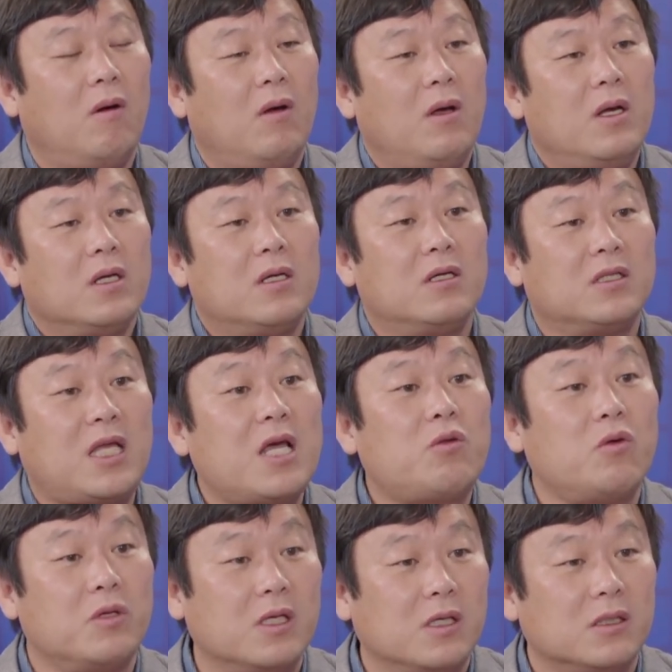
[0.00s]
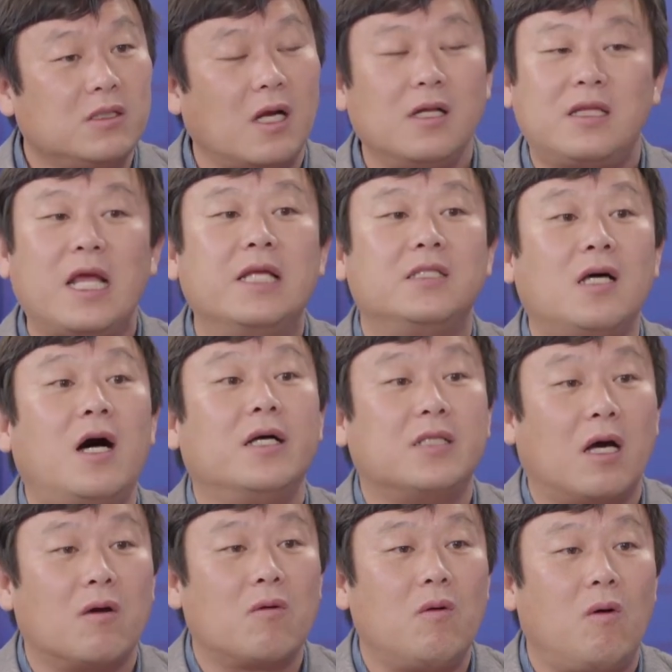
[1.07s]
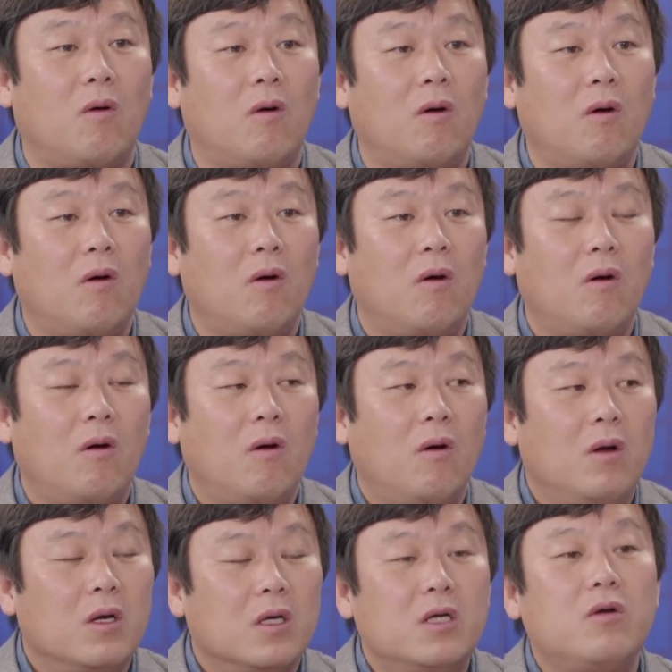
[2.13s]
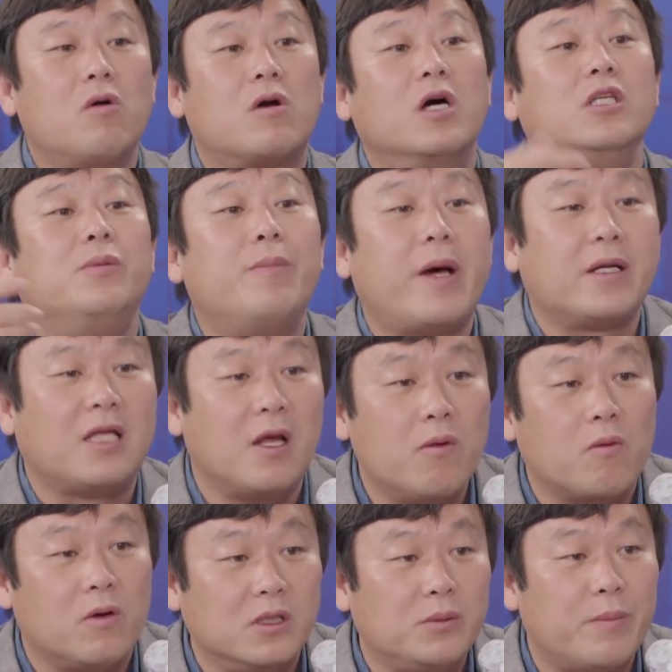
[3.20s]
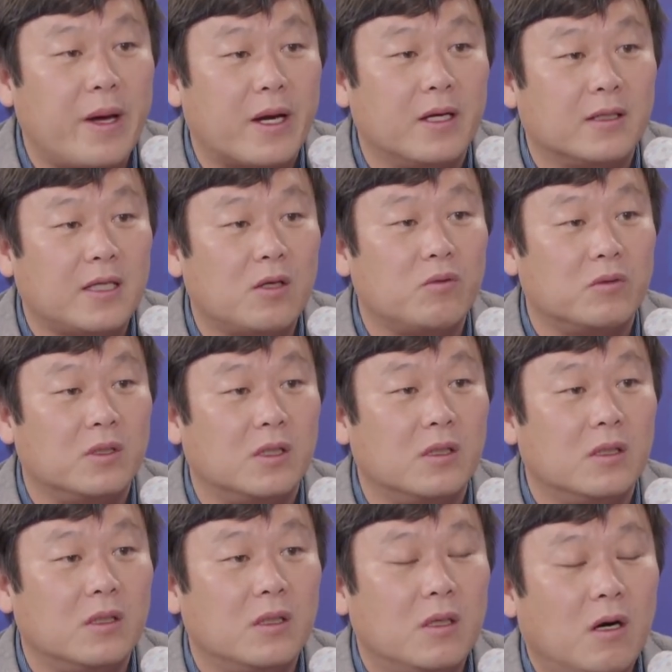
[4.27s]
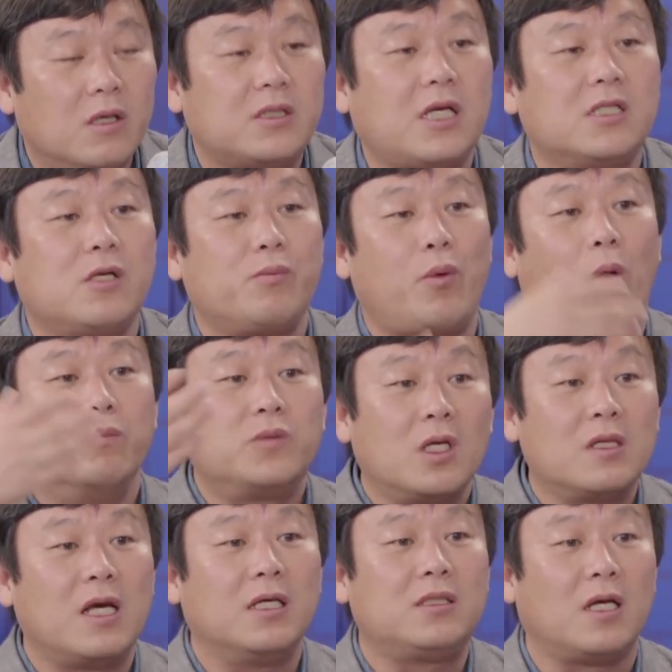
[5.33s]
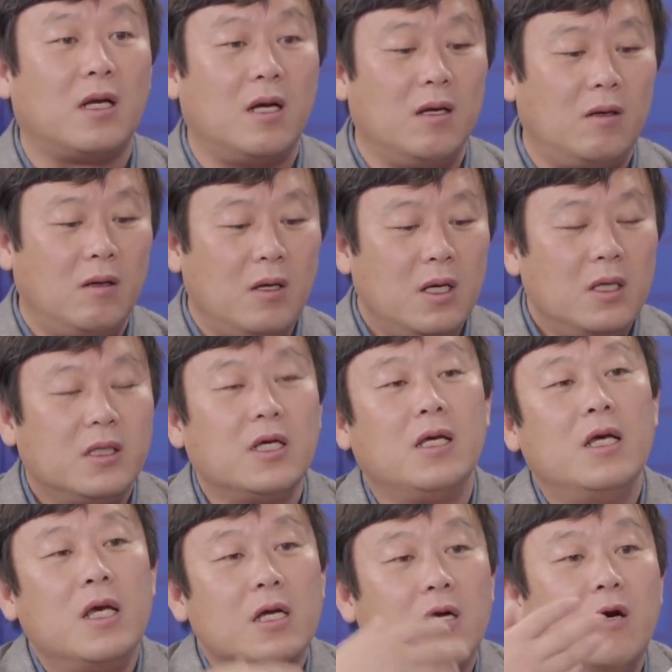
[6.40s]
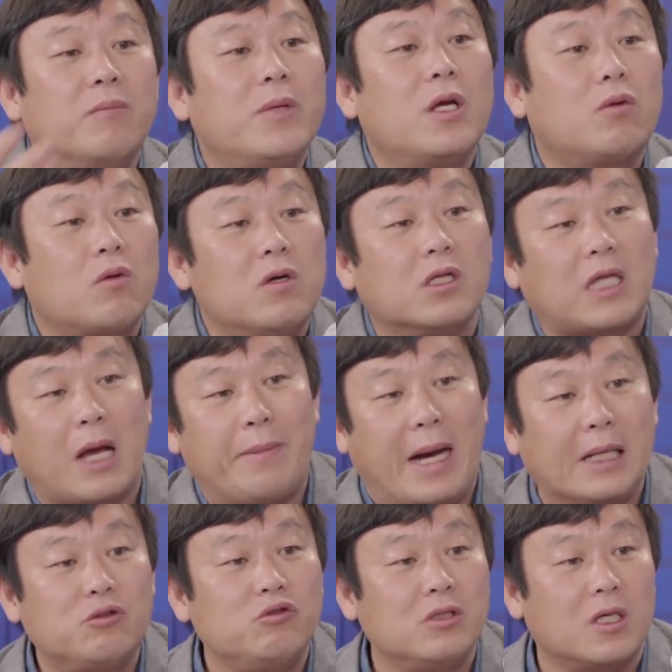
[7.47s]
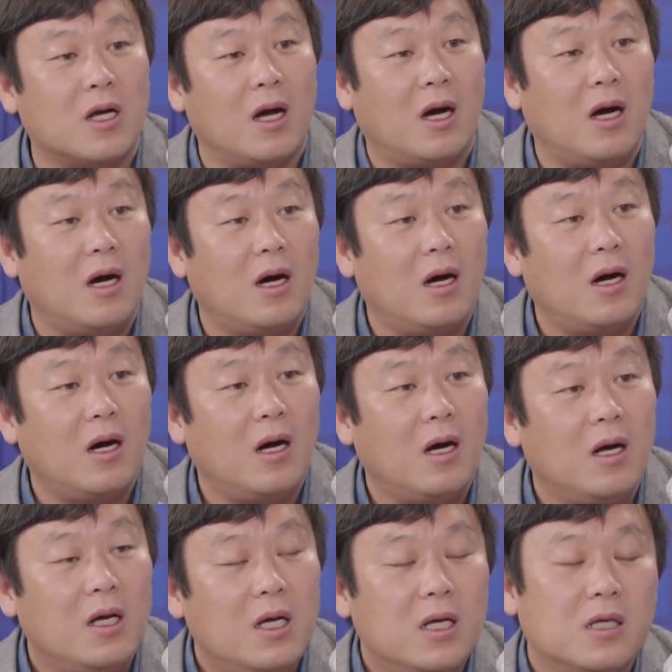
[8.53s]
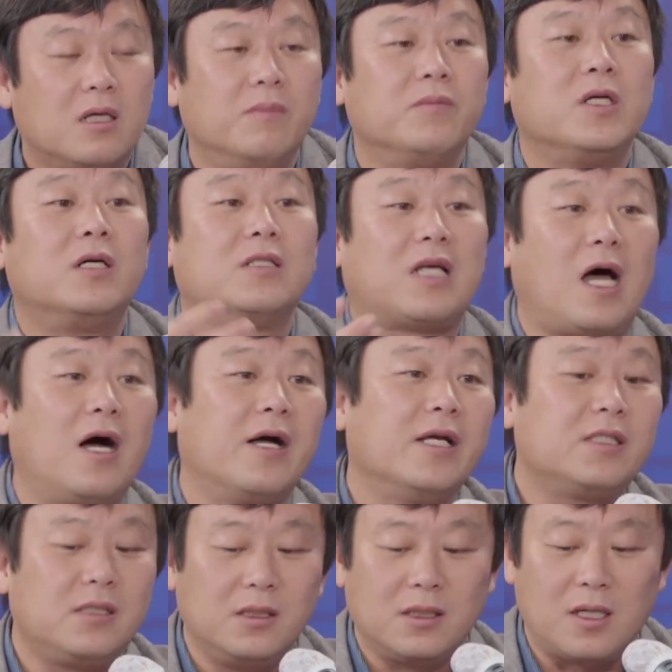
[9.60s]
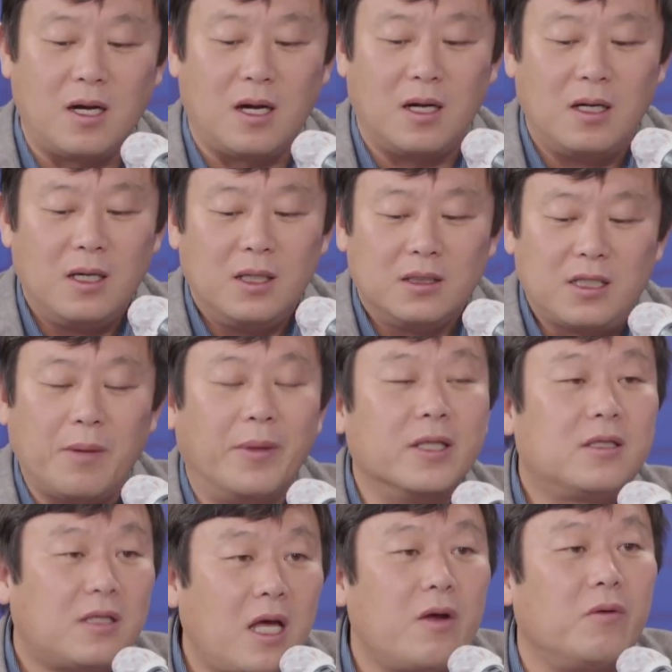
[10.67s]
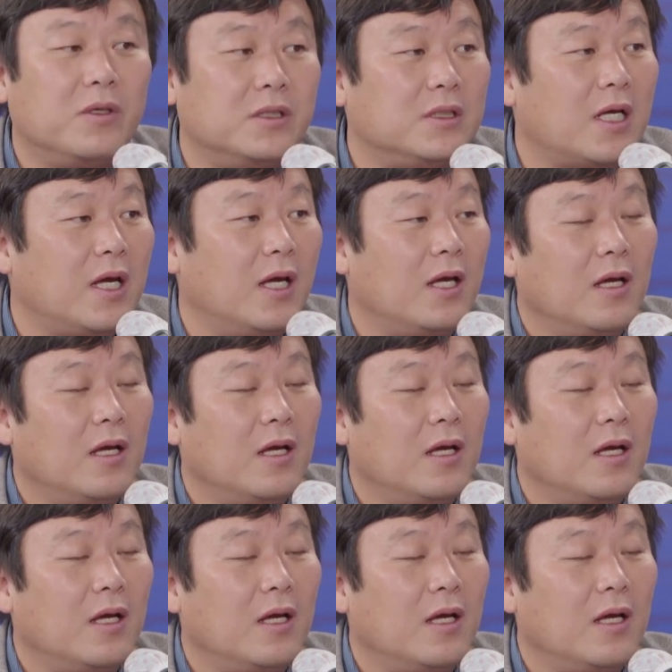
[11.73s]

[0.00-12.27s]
그런 태도들 절대 인정하지 않고 그리고 거짓말 대놓고 거짓말하는 태도들 네. 허사실 엄청나게 있잖아요 근데 검경이 또 그걸 다 봐주니까 음. 검경을 장악했으니까 제 멋대로 이제